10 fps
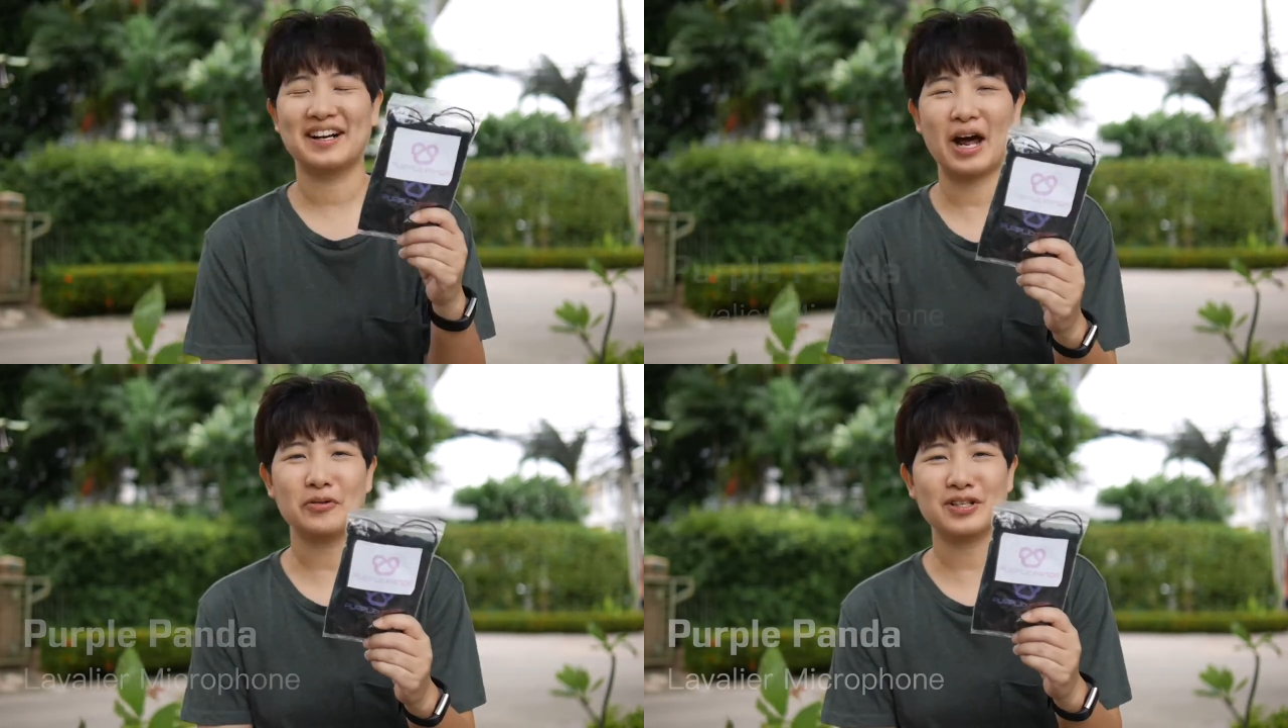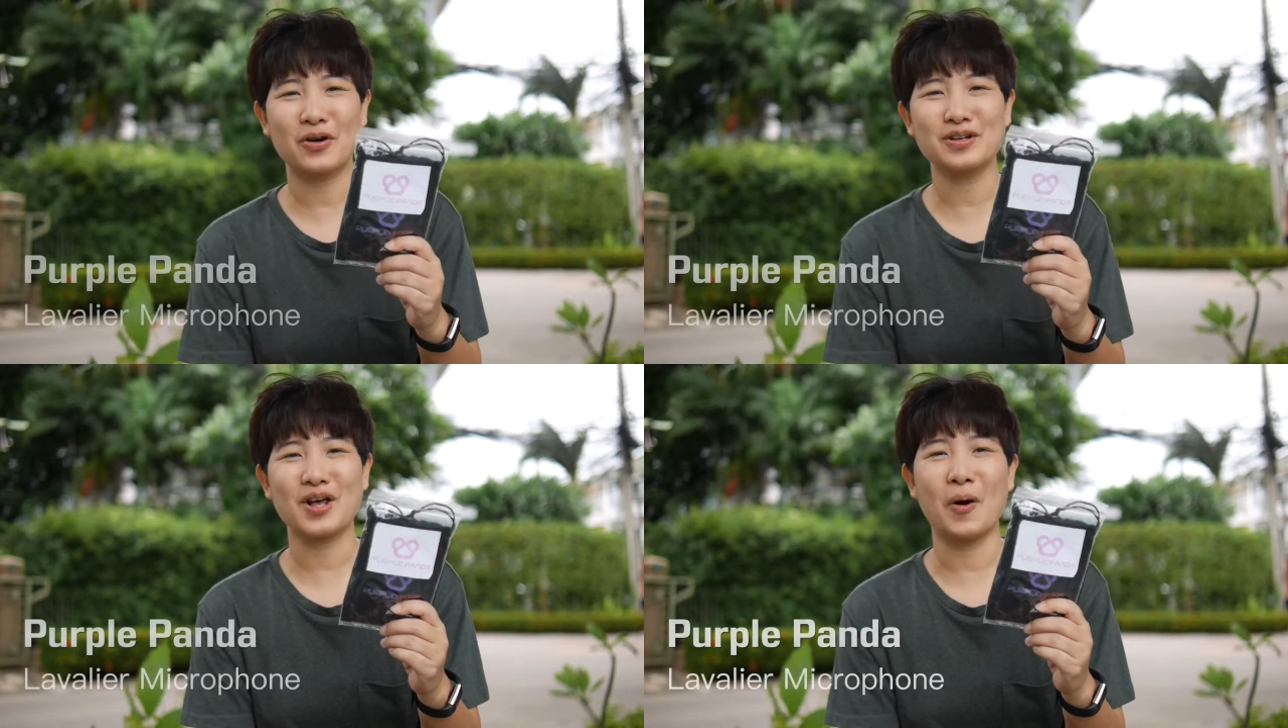เราจะ
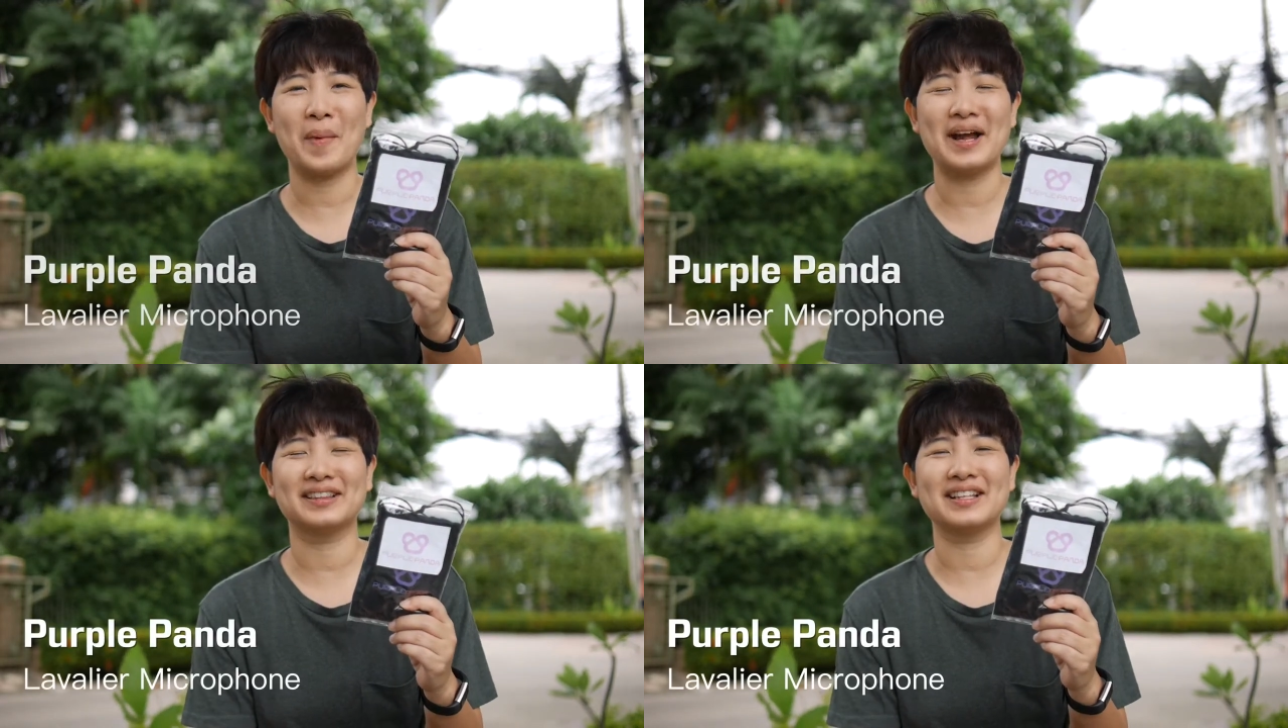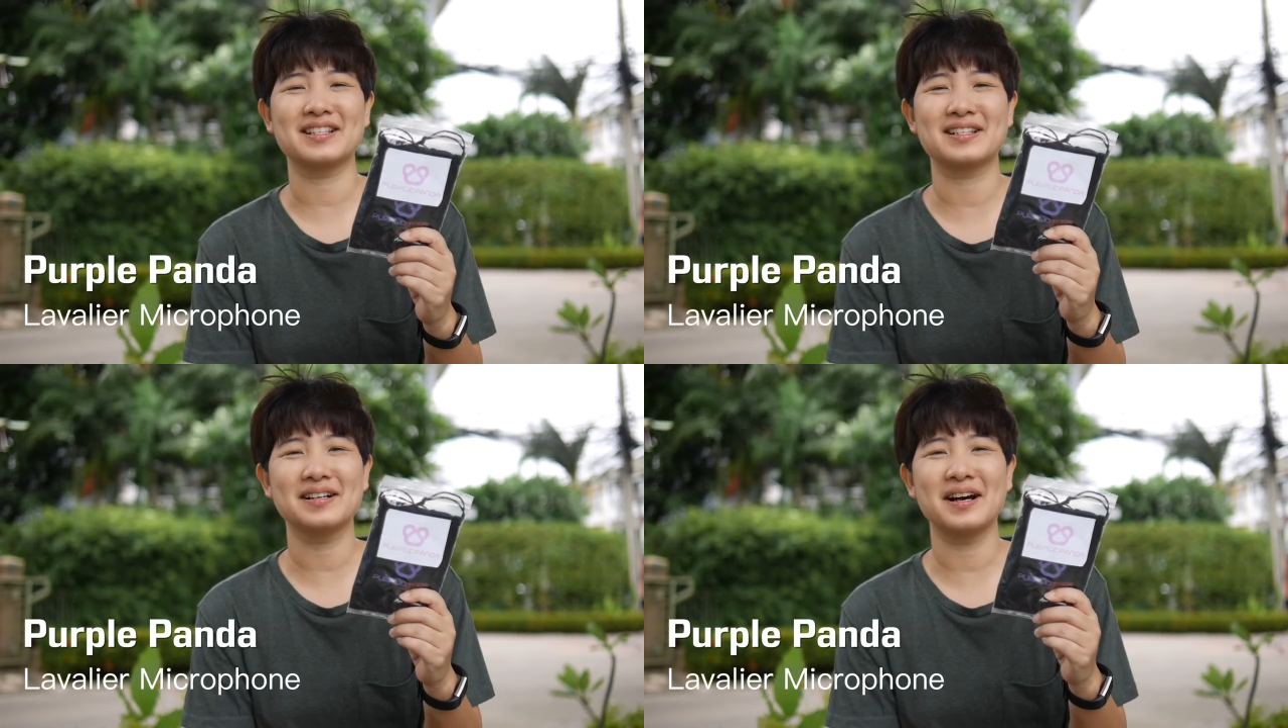ทดสอบไมค์ติด
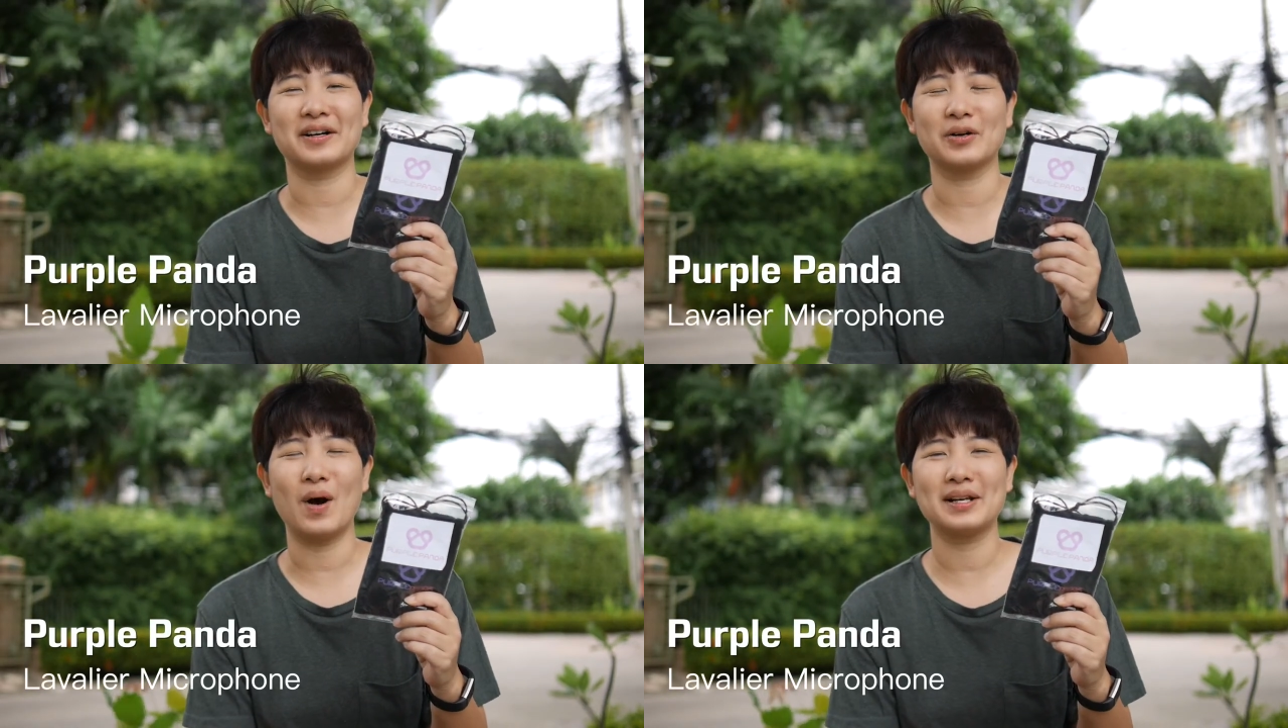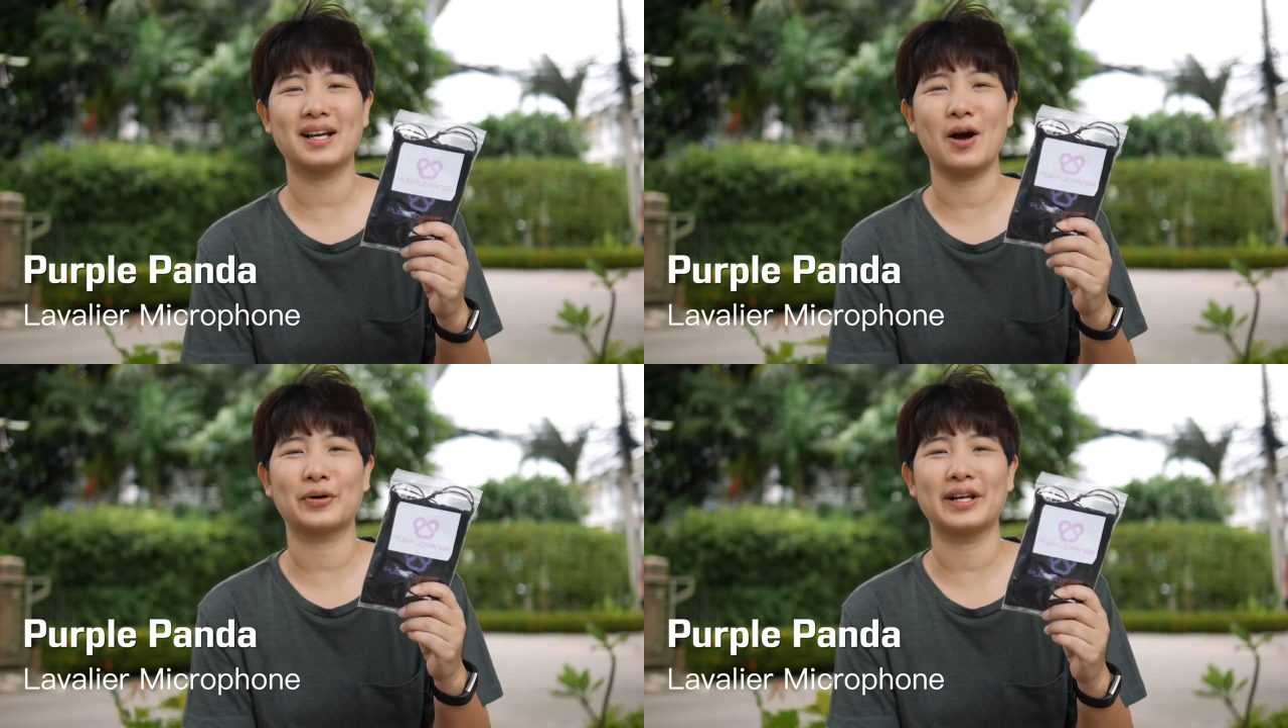เสื้อหรือว่า
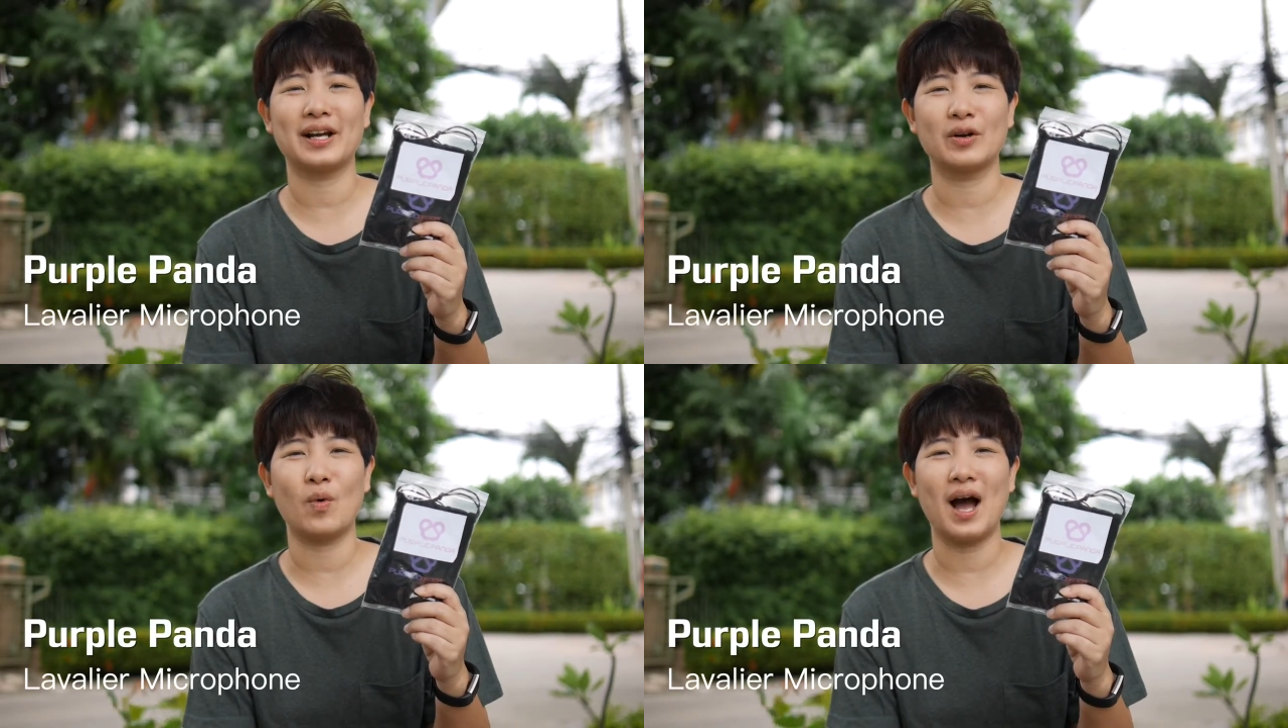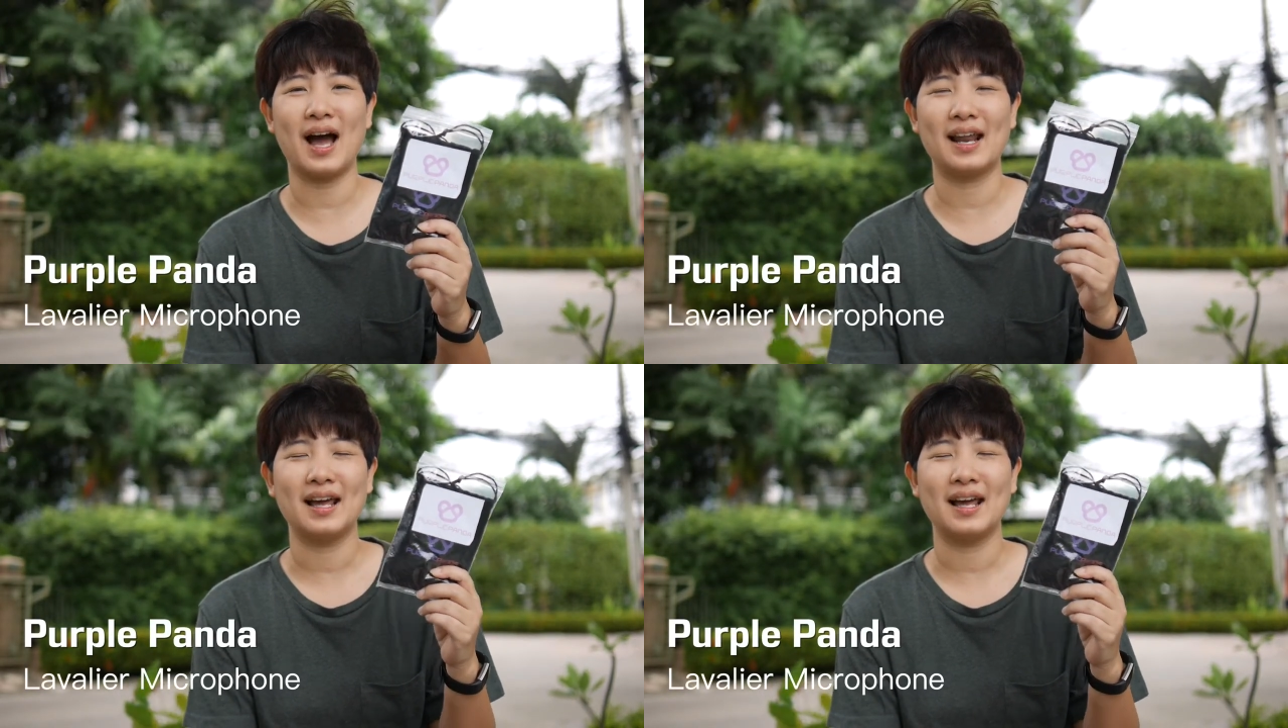ที่เขาเรียกกันว่า